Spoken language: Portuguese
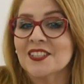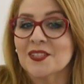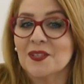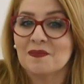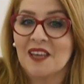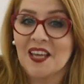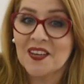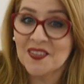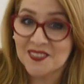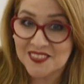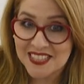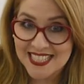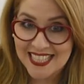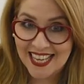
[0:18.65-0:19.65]
tudo bem com
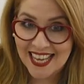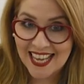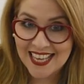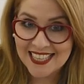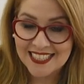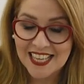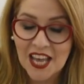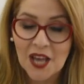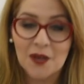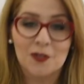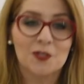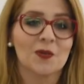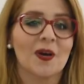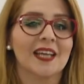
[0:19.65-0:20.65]
você? Eu
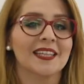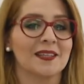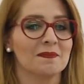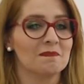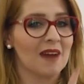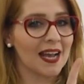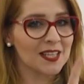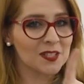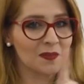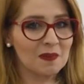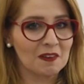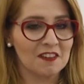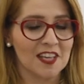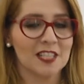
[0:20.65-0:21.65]
estou aqui mais
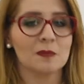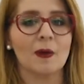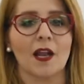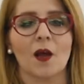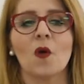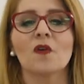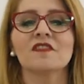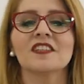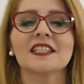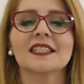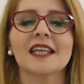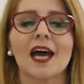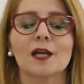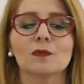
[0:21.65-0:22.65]
uma vez para
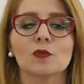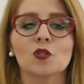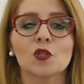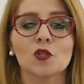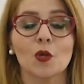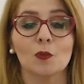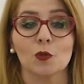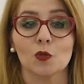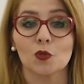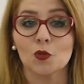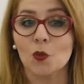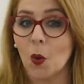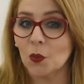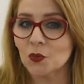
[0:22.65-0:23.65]
conversarmos sobre
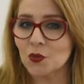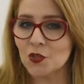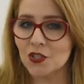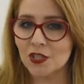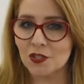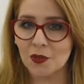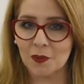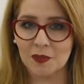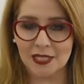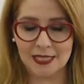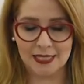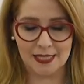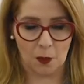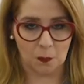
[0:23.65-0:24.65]
os contos de
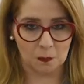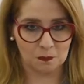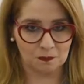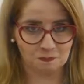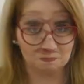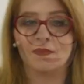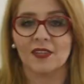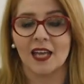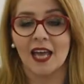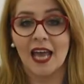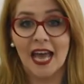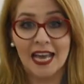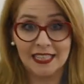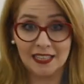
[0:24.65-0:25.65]
assombração.
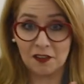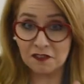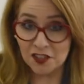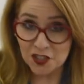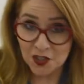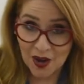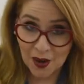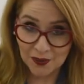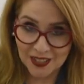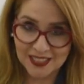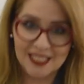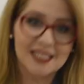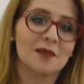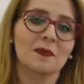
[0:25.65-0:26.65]
Na videoaula
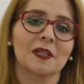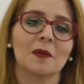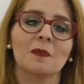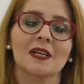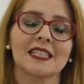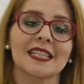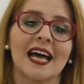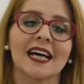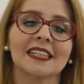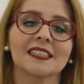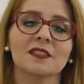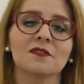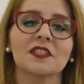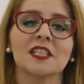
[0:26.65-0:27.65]
da semana
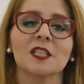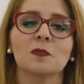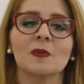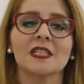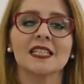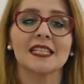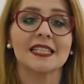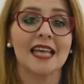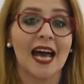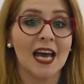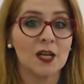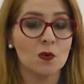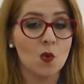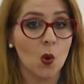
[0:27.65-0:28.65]
passada, vocês
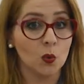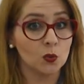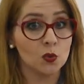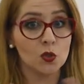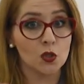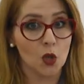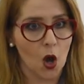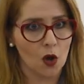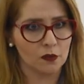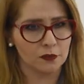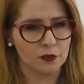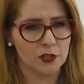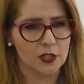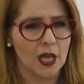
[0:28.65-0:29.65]
pesquisaram contos
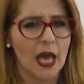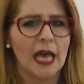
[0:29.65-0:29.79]
novos,